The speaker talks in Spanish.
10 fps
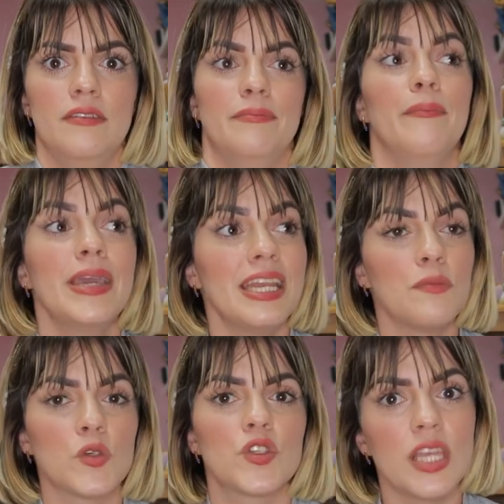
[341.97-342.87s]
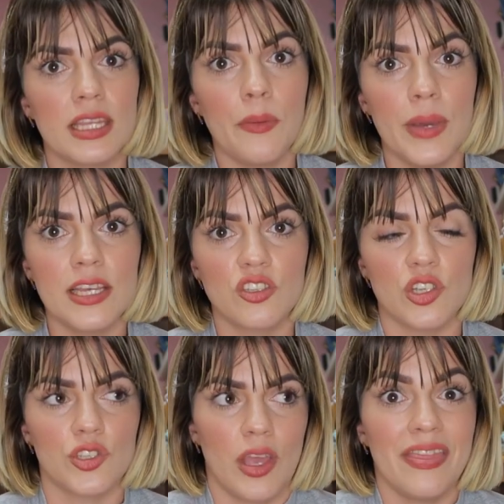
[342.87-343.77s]
mínimo 7
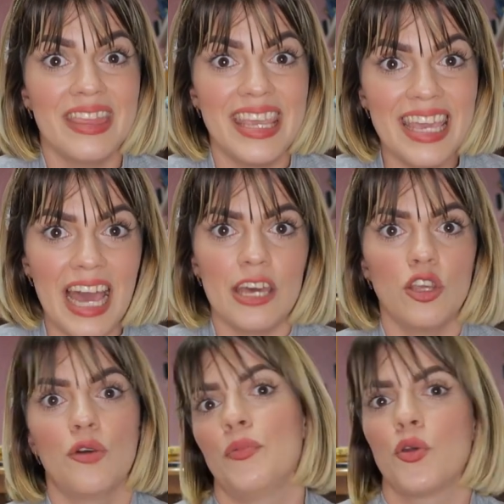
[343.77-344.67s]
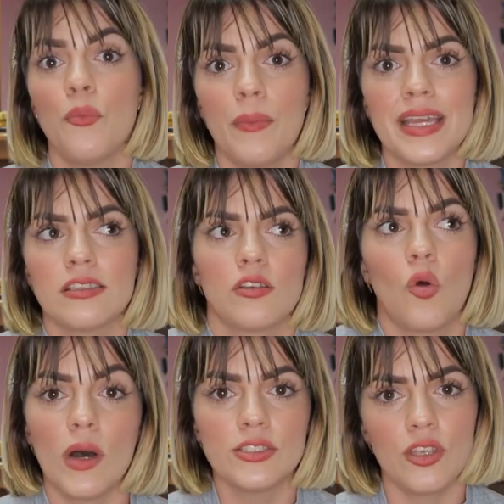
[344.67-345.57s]
pesos diario por un mes,
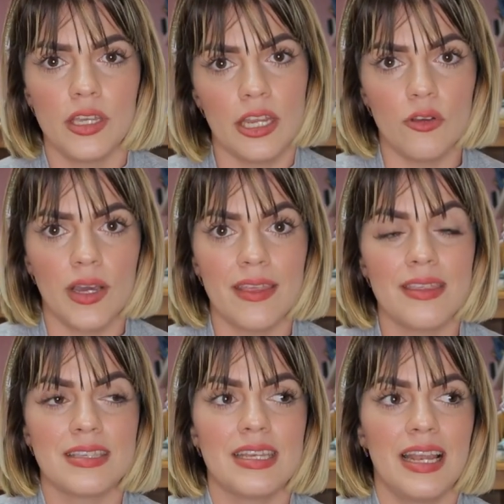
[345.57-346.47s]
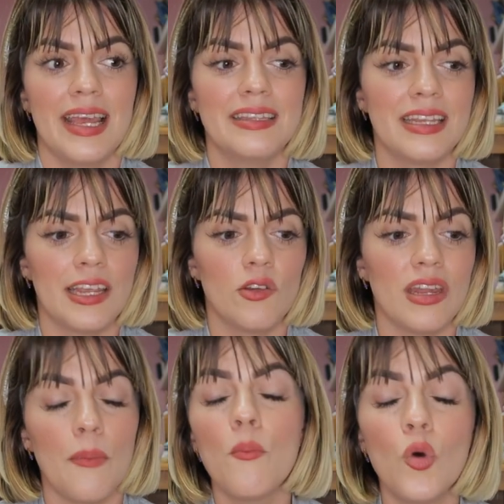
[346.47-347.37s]
¿cuánto dinero es? Es decir, el dinero
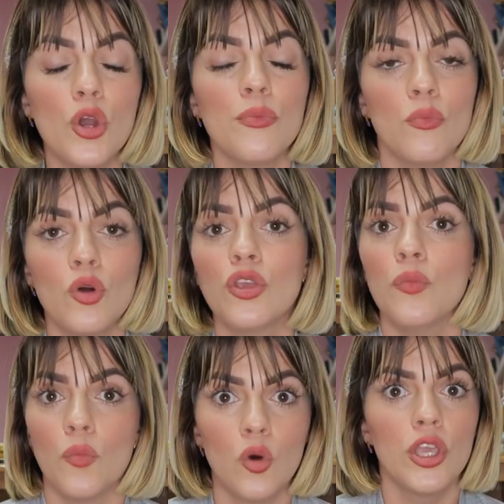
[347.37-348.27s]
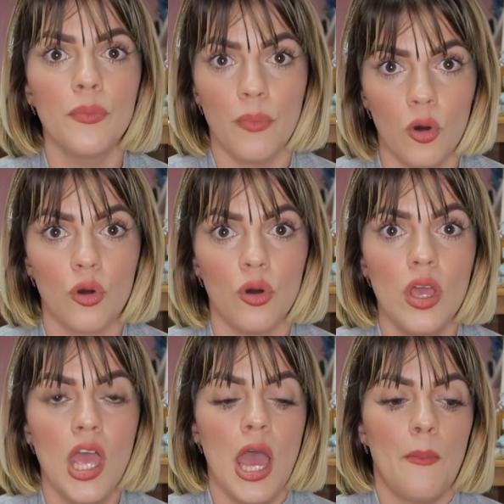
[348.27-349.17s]
era muy, muy, muy poco.
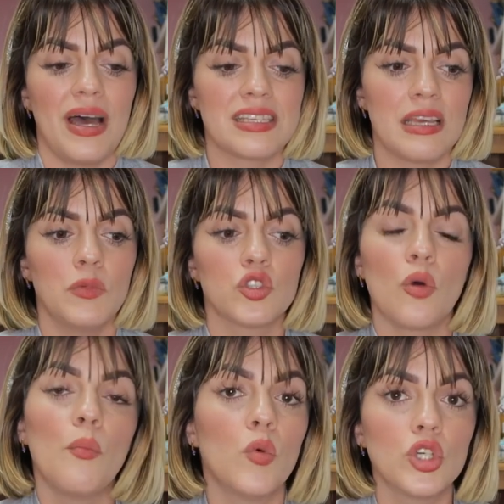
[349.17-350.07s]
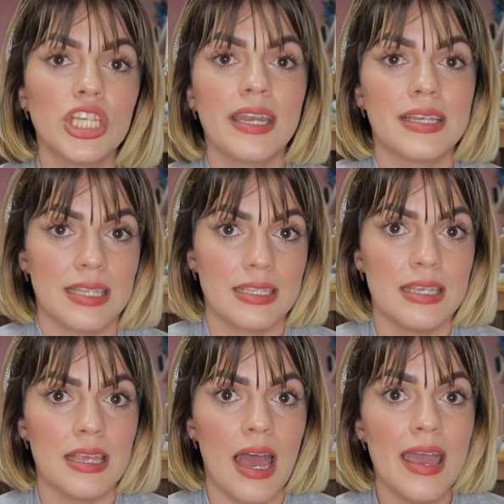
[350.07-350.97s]
Pasamos mucha
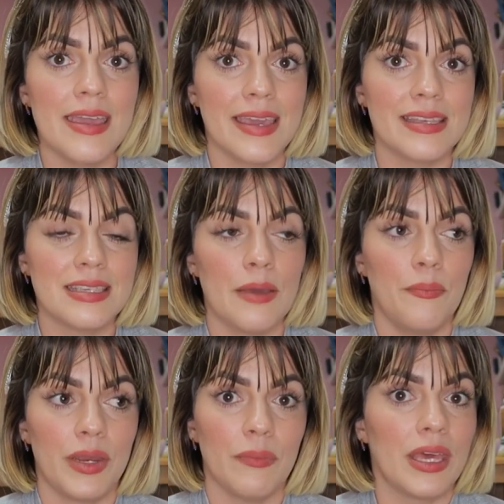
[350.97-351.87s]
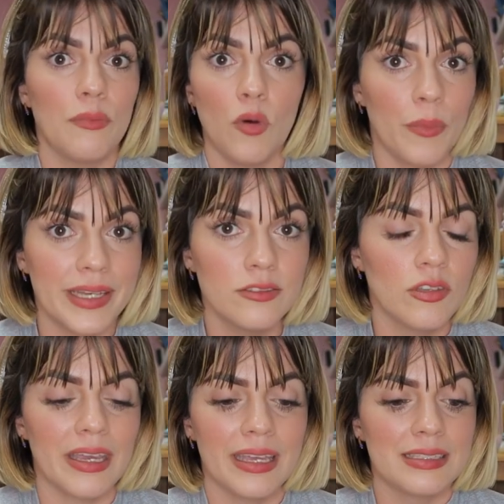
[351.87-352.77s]
necesidad en ese primer
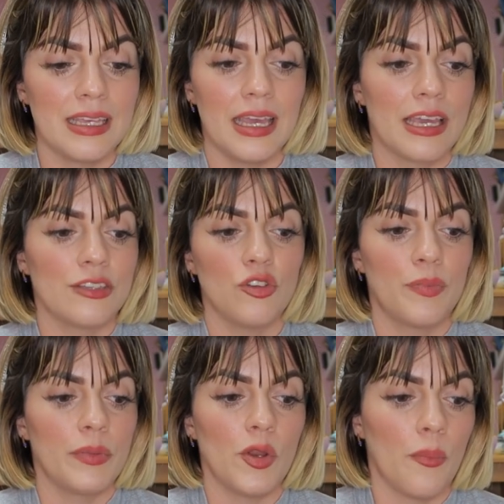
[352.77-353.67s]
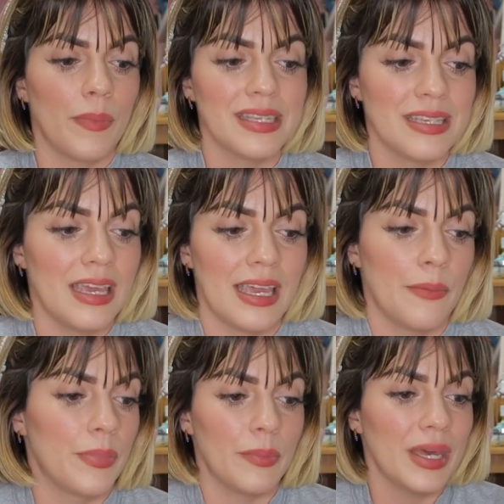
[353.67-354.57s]
momento, en, ese en esos primeros meses, en
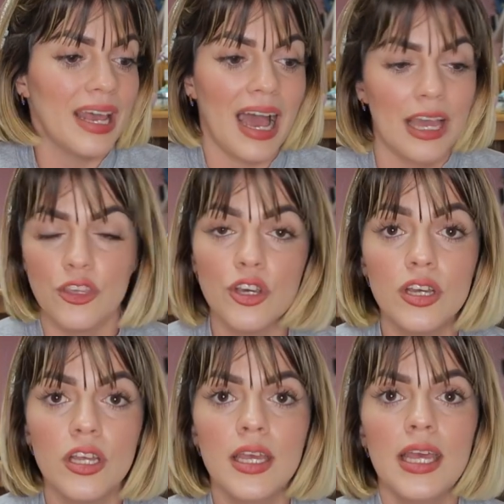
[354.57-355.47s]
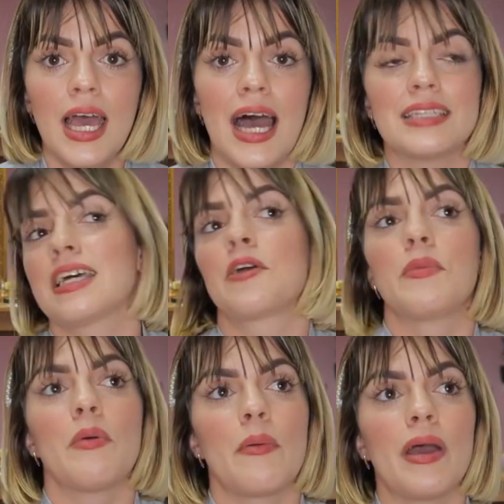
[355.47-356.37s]
el primer año. Hasta que
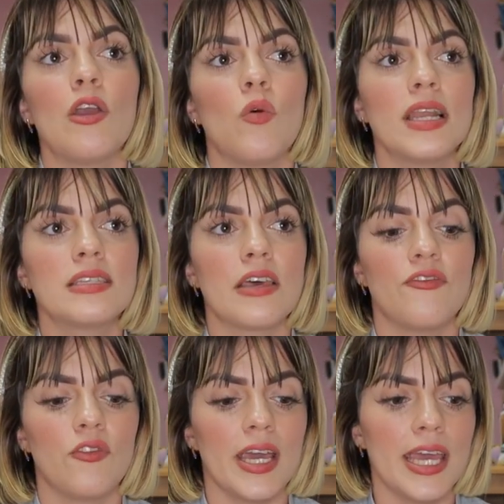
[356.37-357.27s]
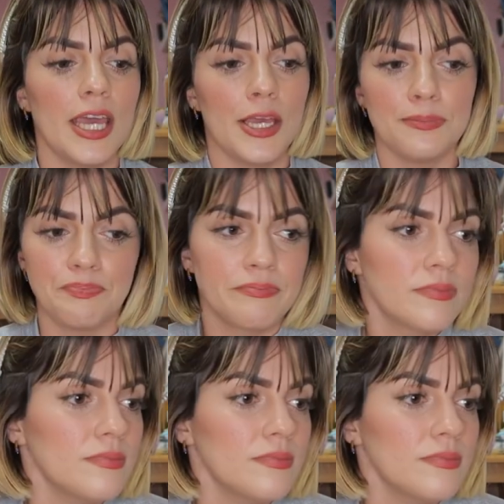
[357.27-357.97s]
mi mamá igual se fue